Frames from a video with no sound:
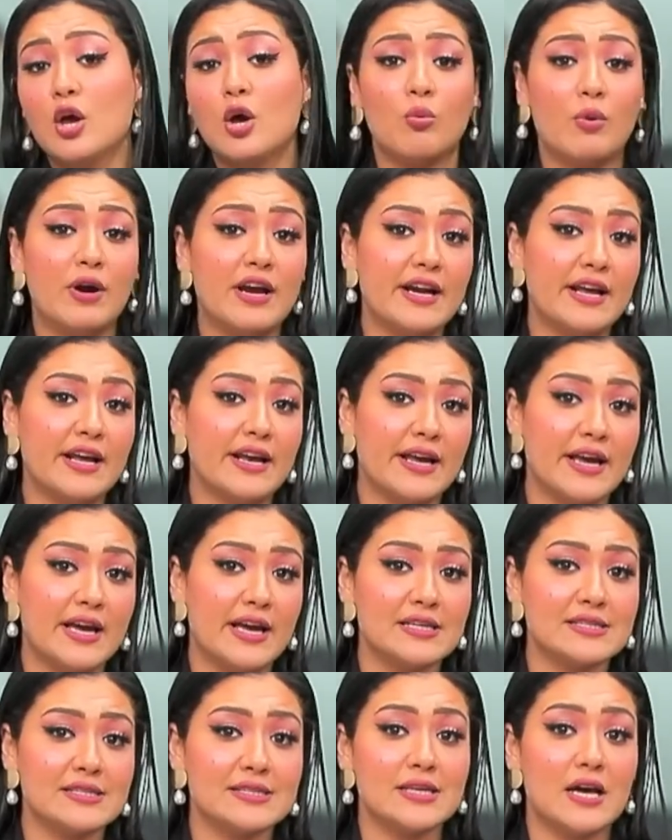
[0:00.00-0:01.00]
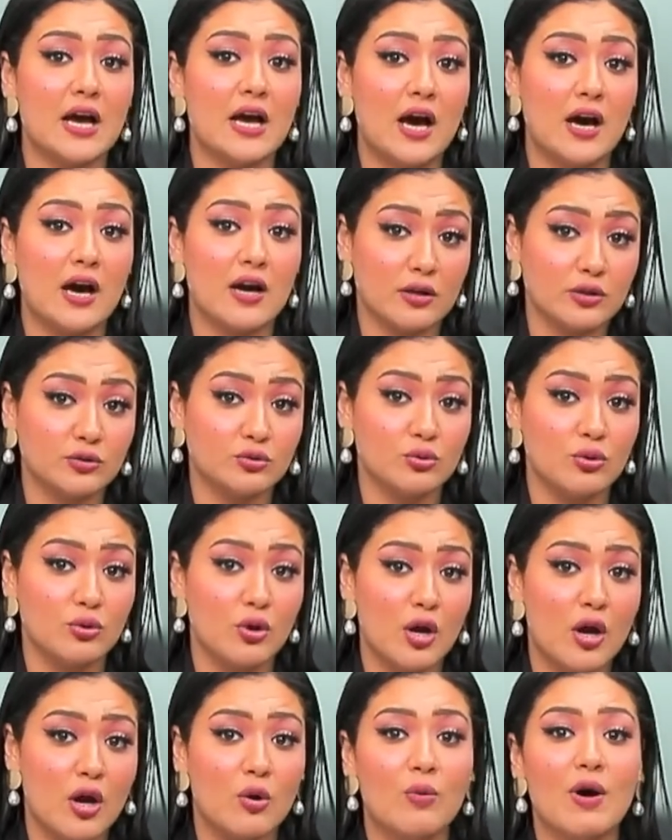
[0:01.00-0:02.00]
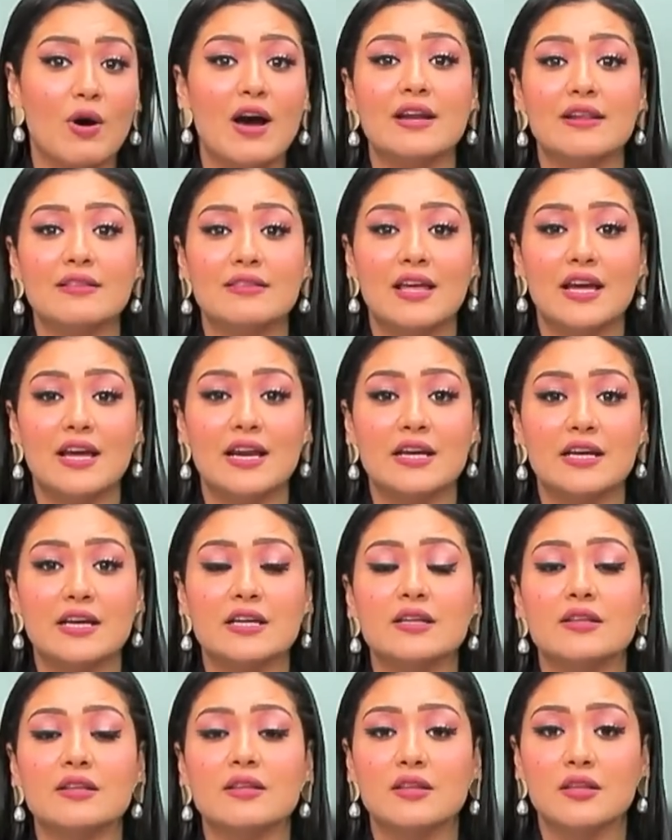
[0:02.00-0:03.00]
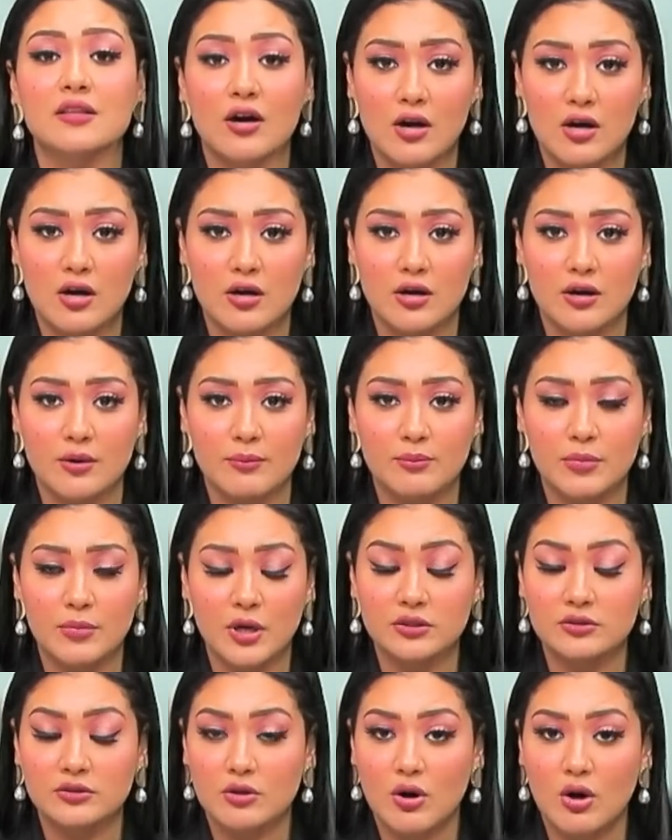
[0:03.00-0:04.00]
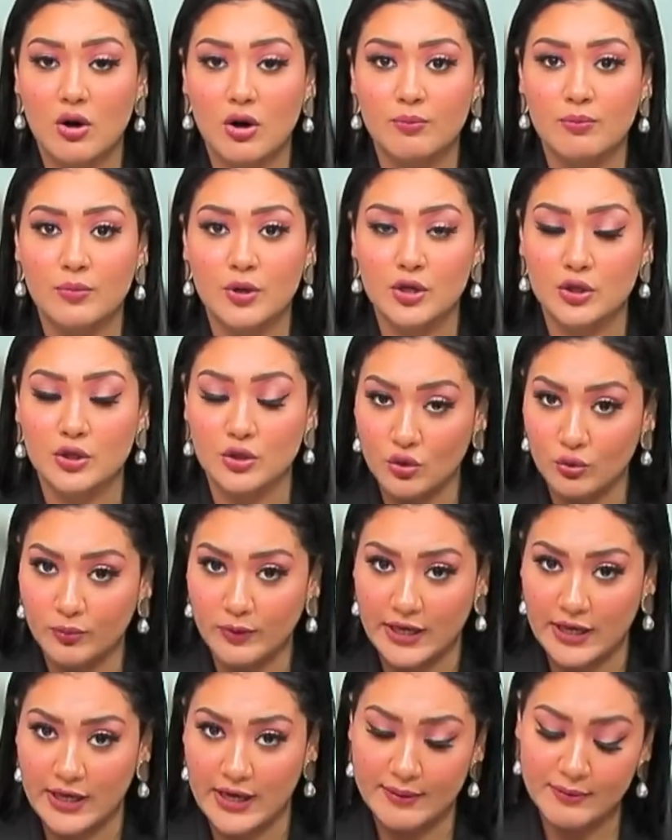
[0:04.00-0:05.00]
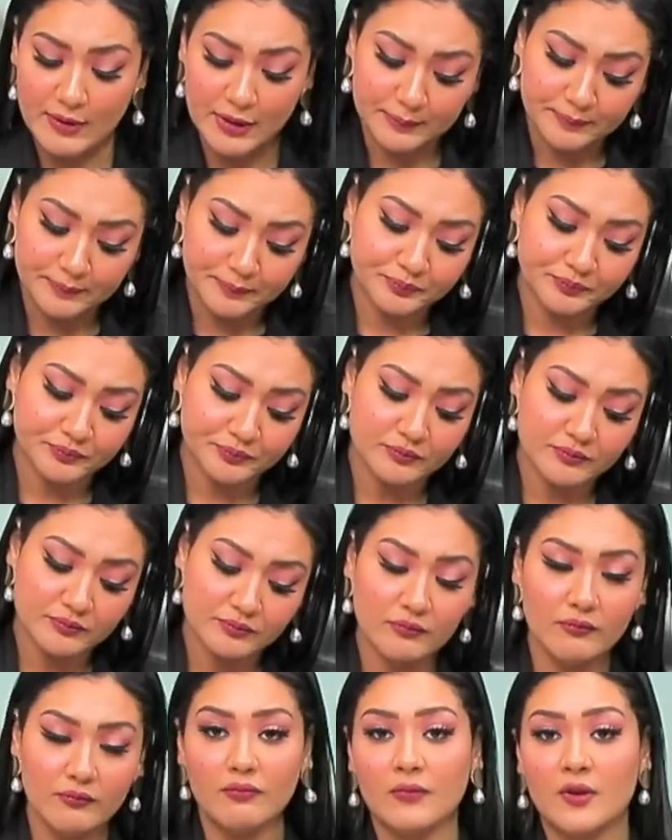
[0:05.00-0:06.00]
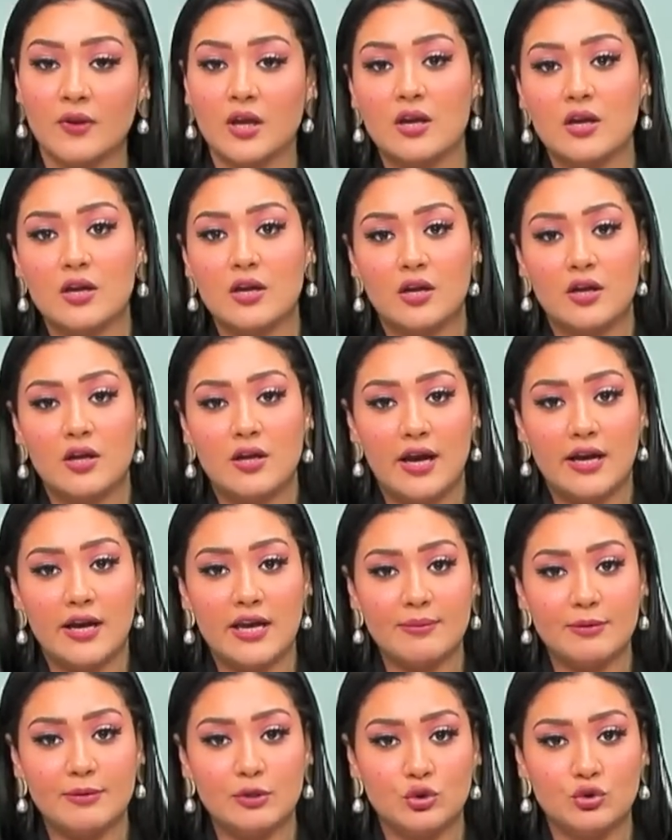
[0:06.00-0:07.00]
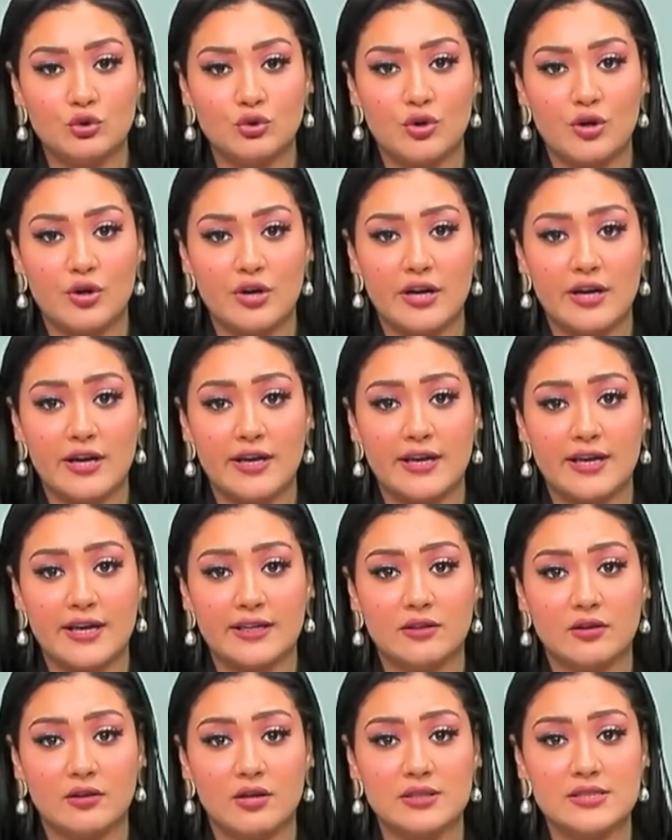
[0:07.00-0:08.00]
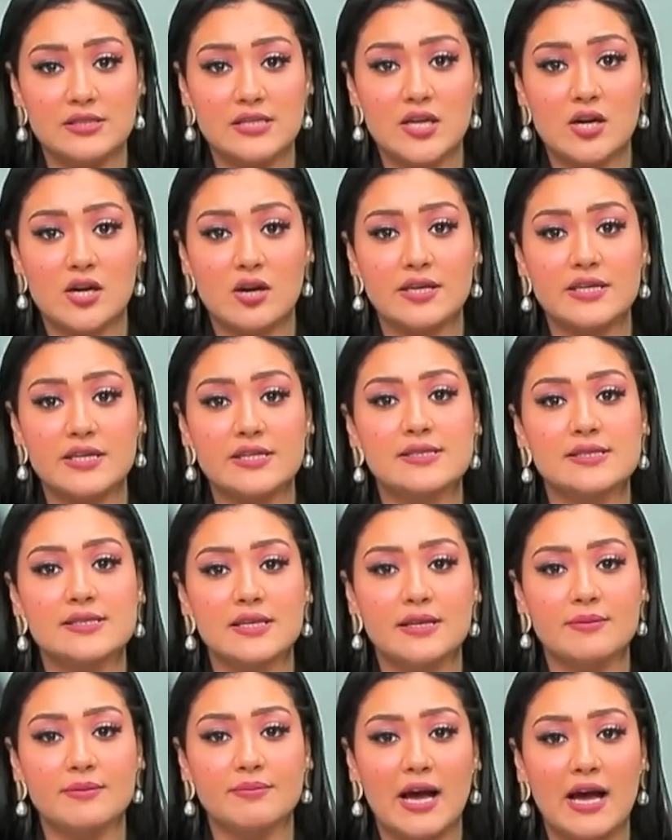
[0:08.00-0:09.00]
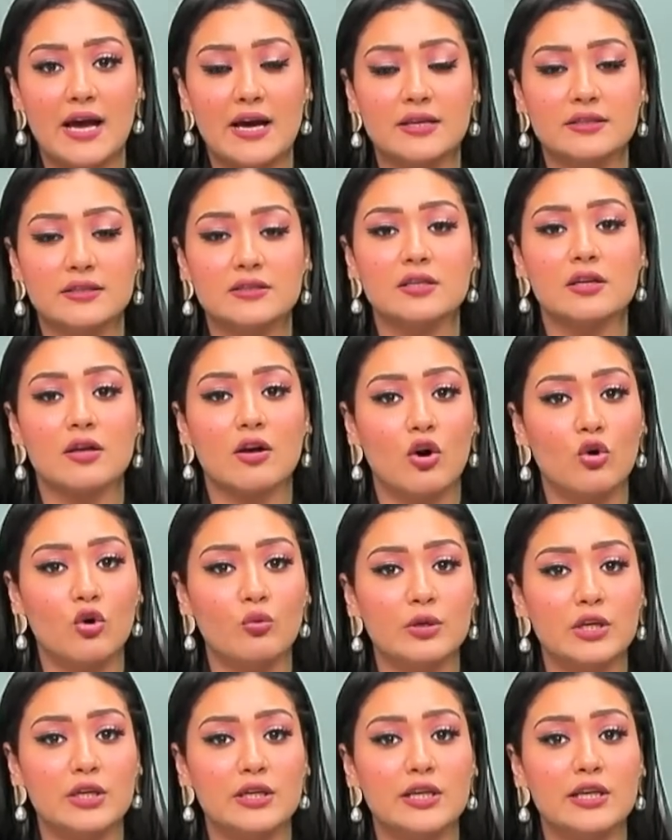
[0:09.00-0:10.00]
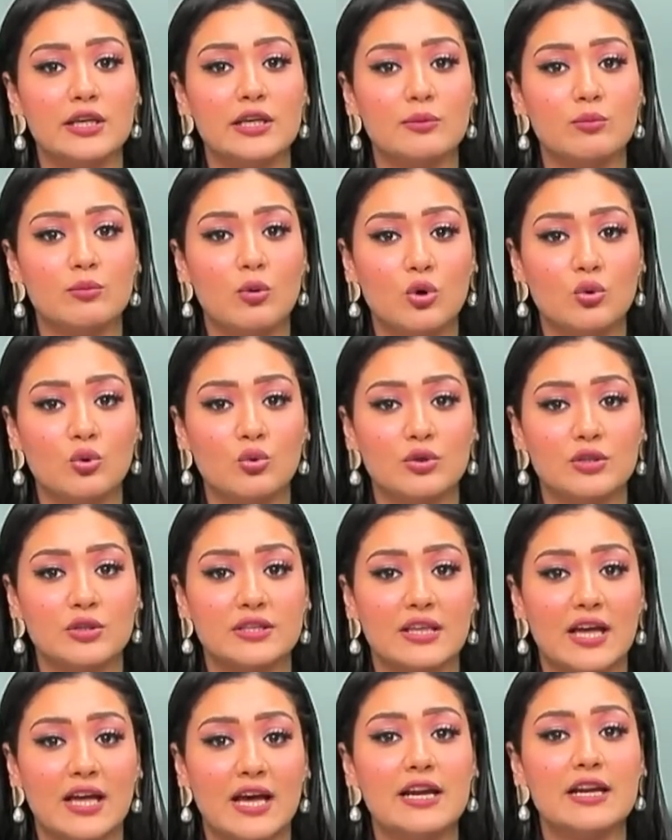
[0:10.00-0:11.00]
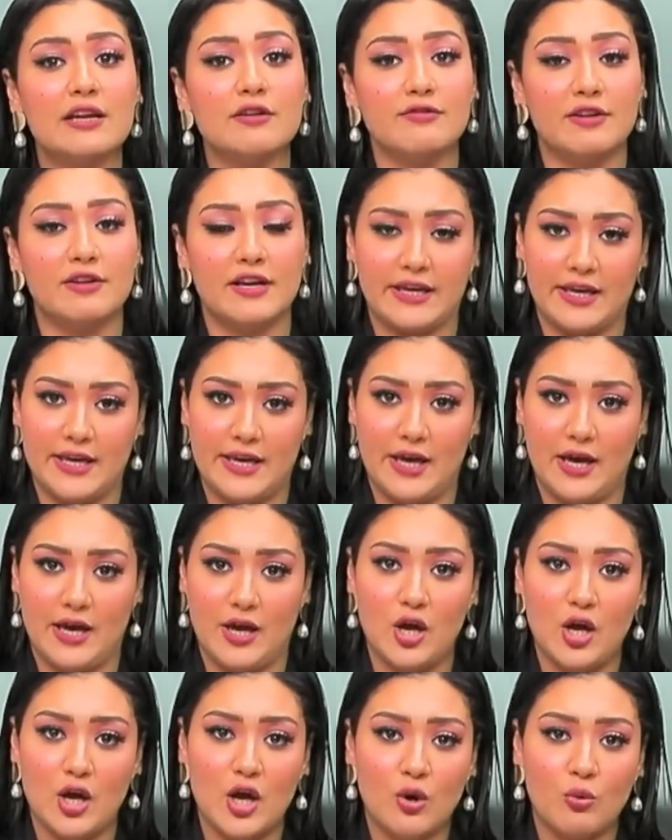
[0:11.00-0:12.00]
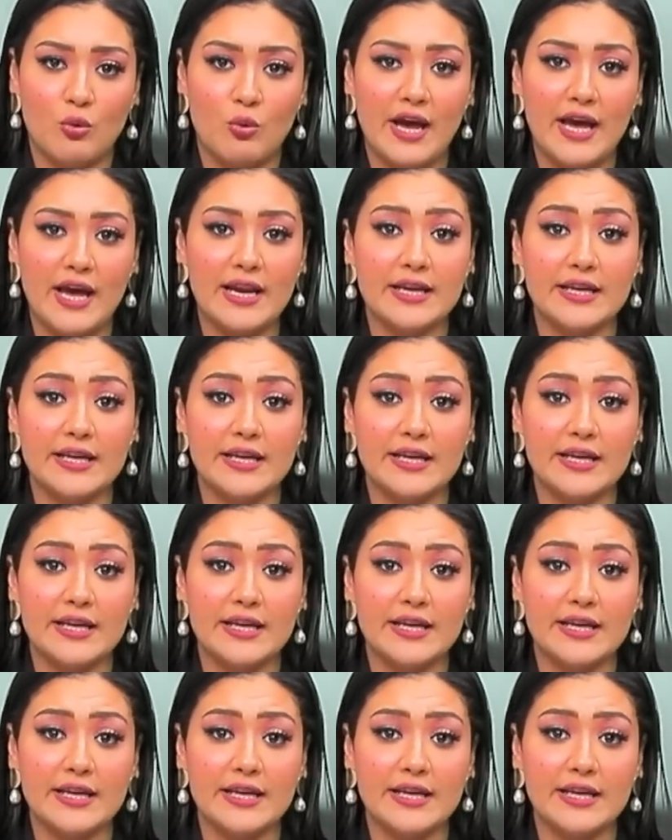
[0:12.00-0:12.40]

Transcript: وانعكاس حركته وهل ذلك انذار باقتراب يوم القيامة؟ أجاب الدكتور جاد القاضي رئيس المعهد القومي للبحوث الفلكية وقال